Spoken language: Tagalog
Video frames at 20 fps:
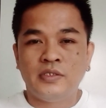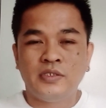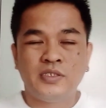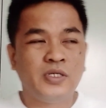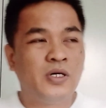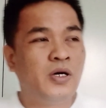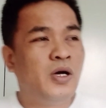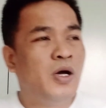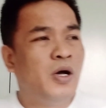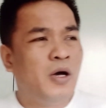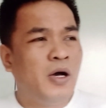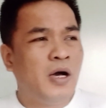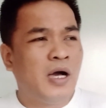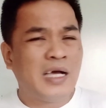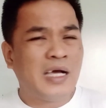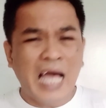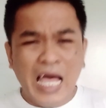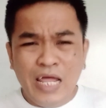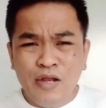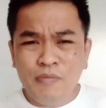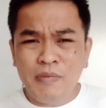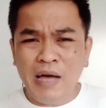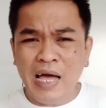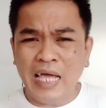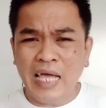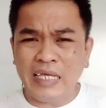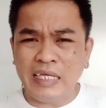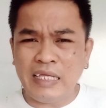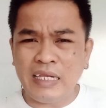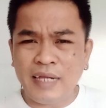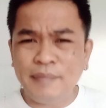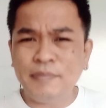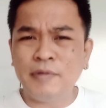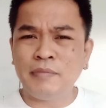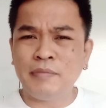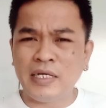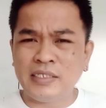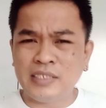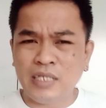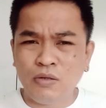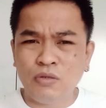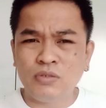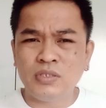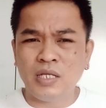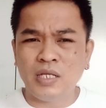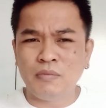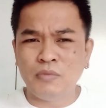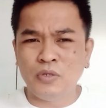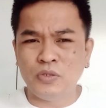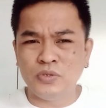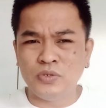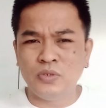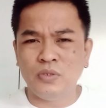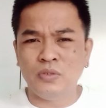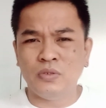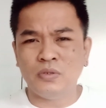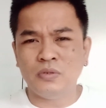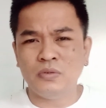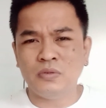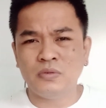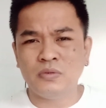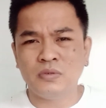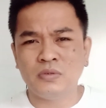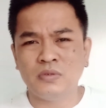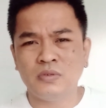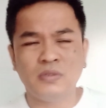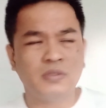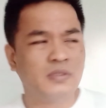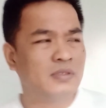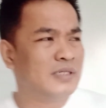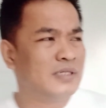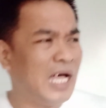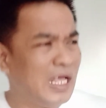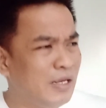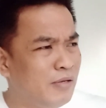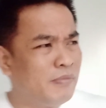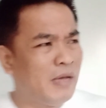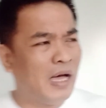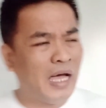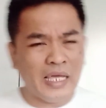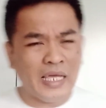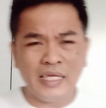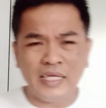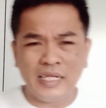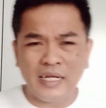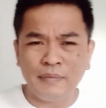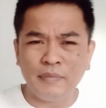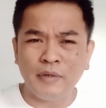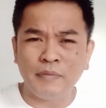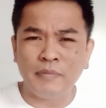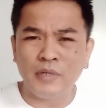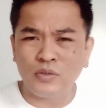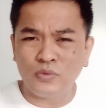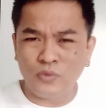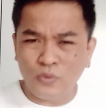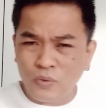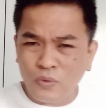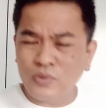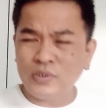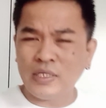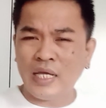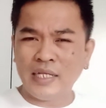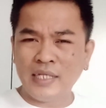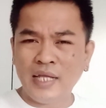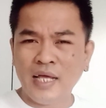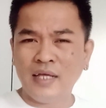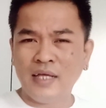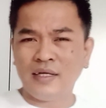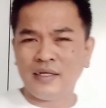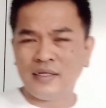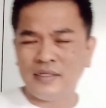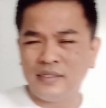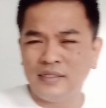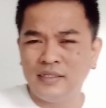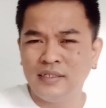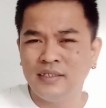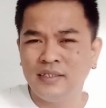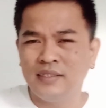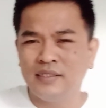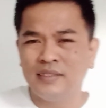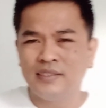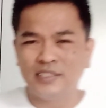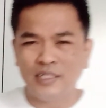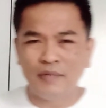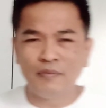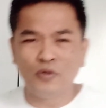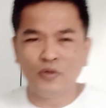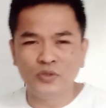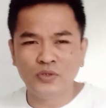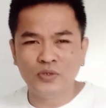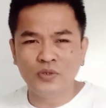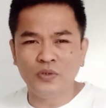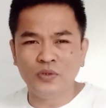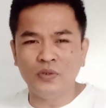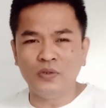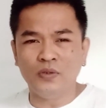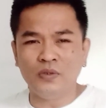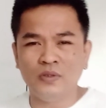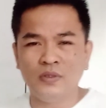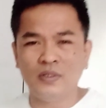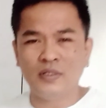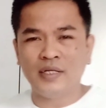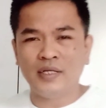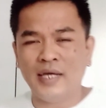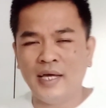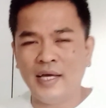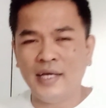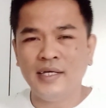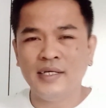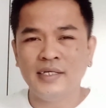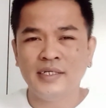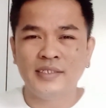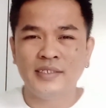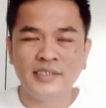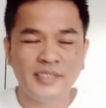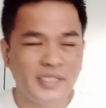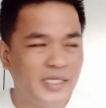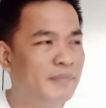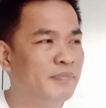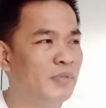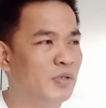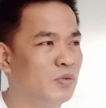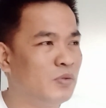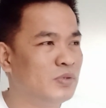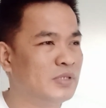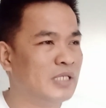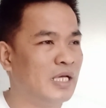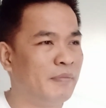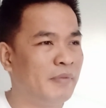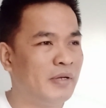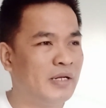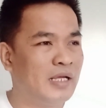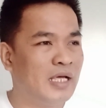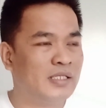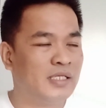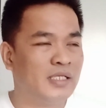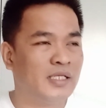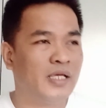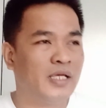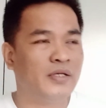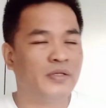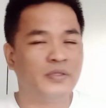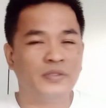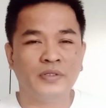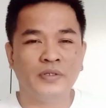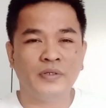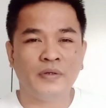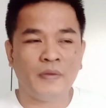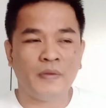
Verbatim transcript: So, gaano ba kahirap ang magsagot ng module? No? Gaano makahirap ang magturo sa anak sa module. Ha? Yan ang pag-uusapan natin ngayon.